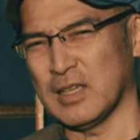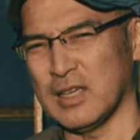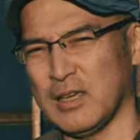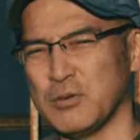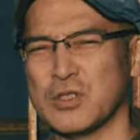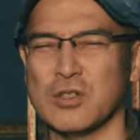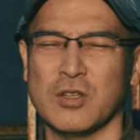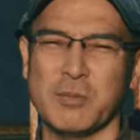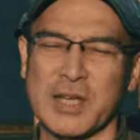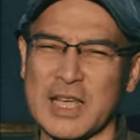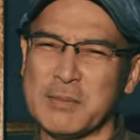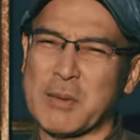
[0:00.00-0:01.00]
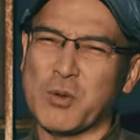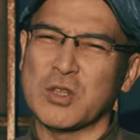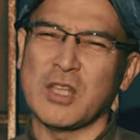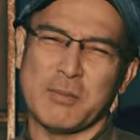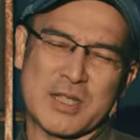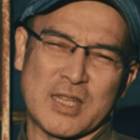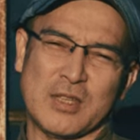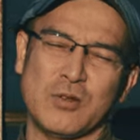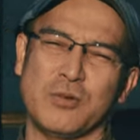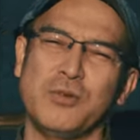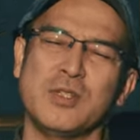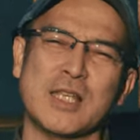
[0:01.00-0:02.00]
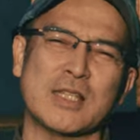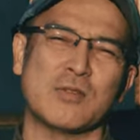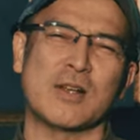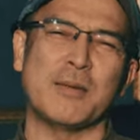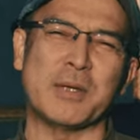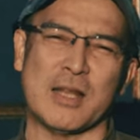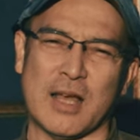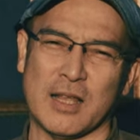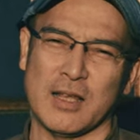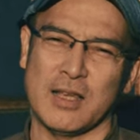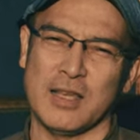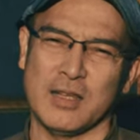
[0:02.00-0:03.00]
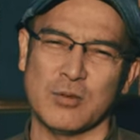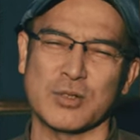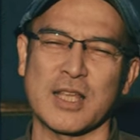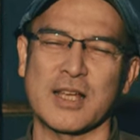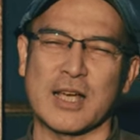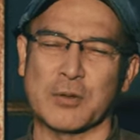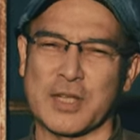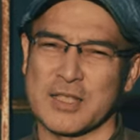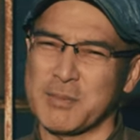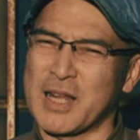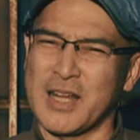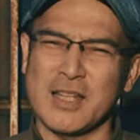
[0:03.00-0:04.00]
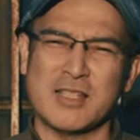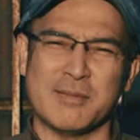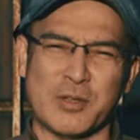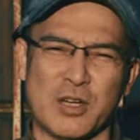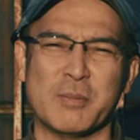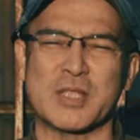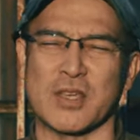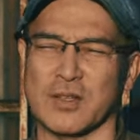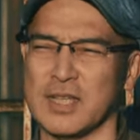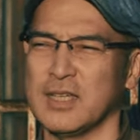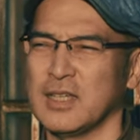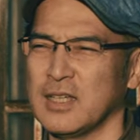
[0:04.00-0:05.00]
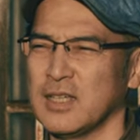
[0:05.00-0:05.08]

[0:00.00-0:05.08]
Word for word: えー、うちの嫁が今持っていますけどフルサイズのカメラ、えー、搭載可能ですまあレンズにもよりますけどね